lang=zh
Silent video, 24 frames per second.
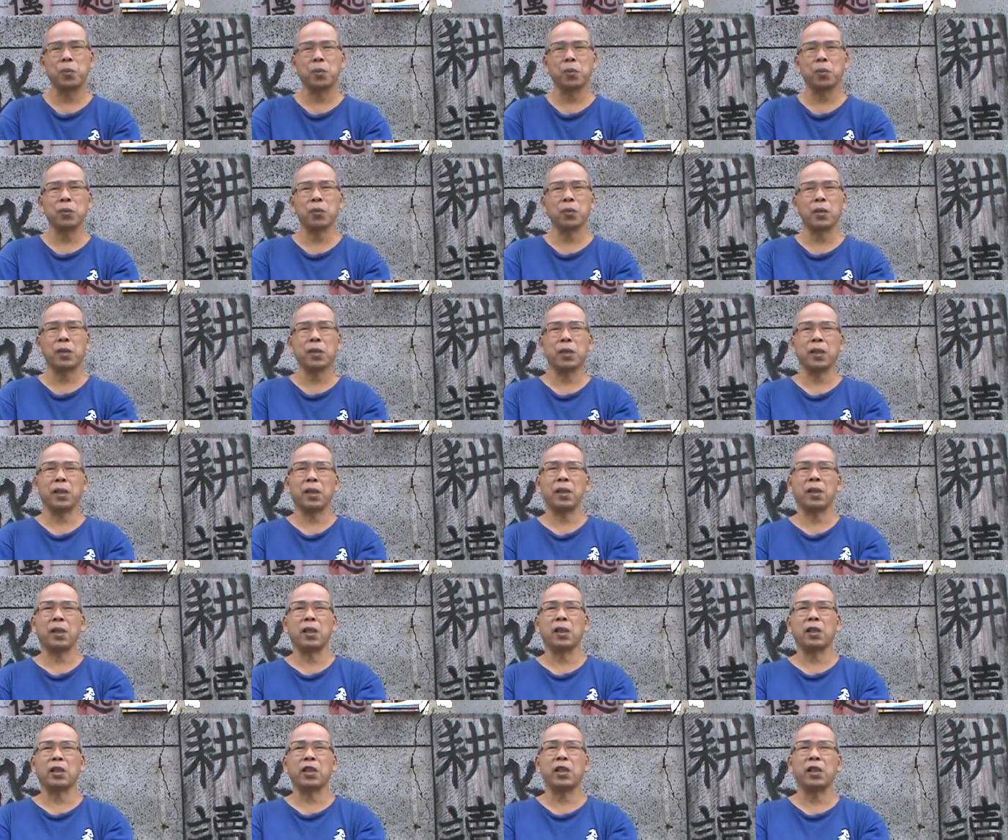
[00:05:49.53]
比如说那
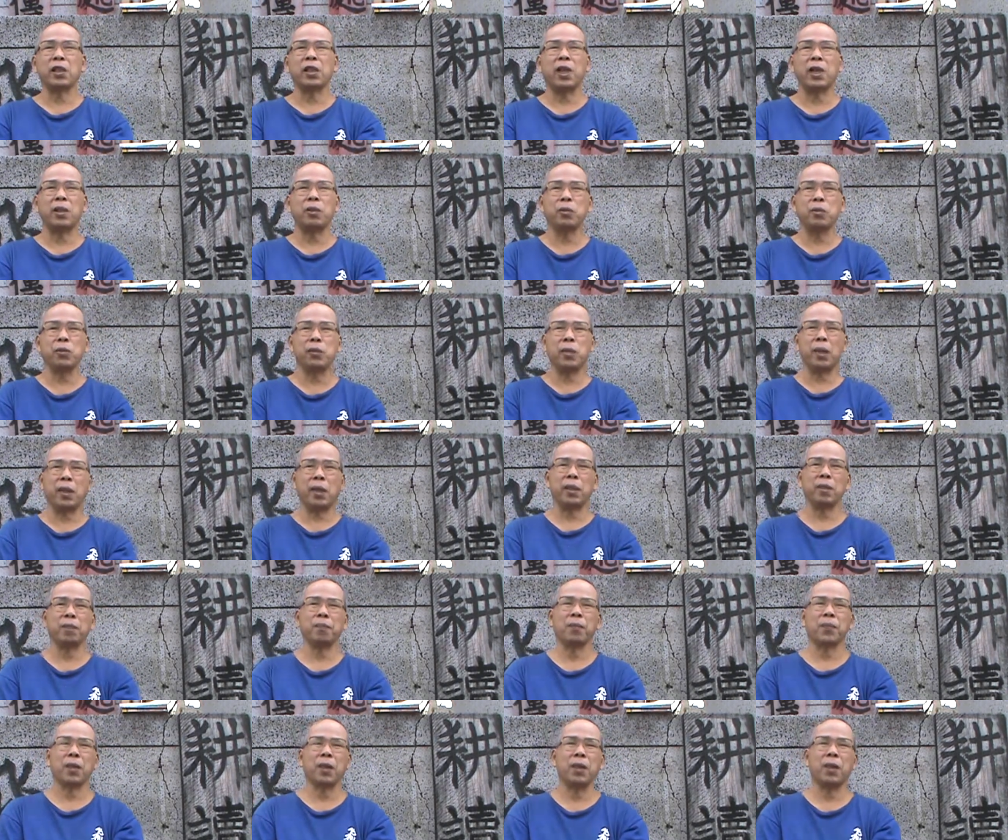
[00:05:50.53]
个借餐具
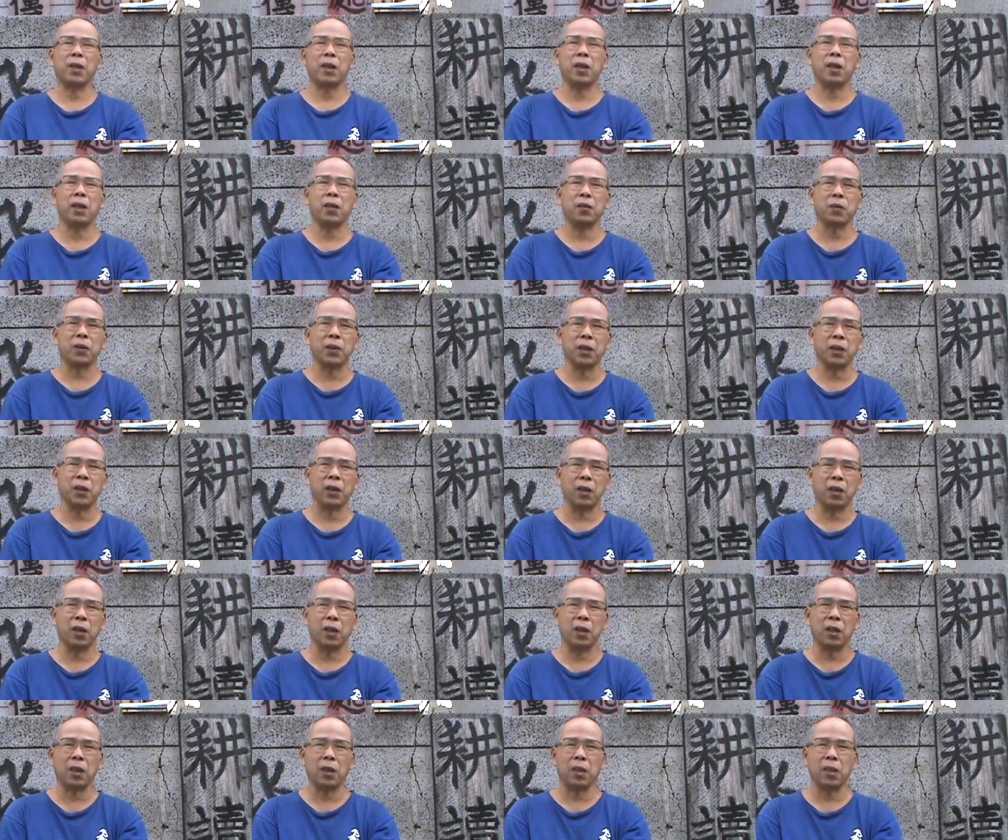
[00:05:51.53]
啊，啊，还有那
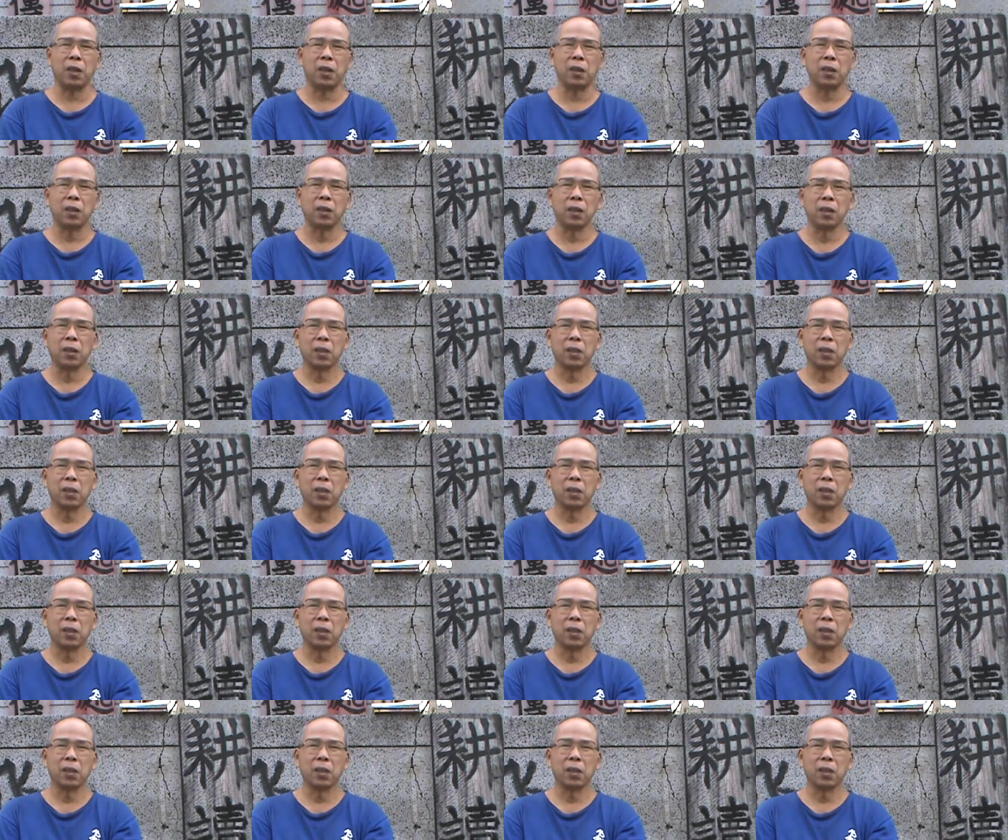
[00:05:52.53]
个，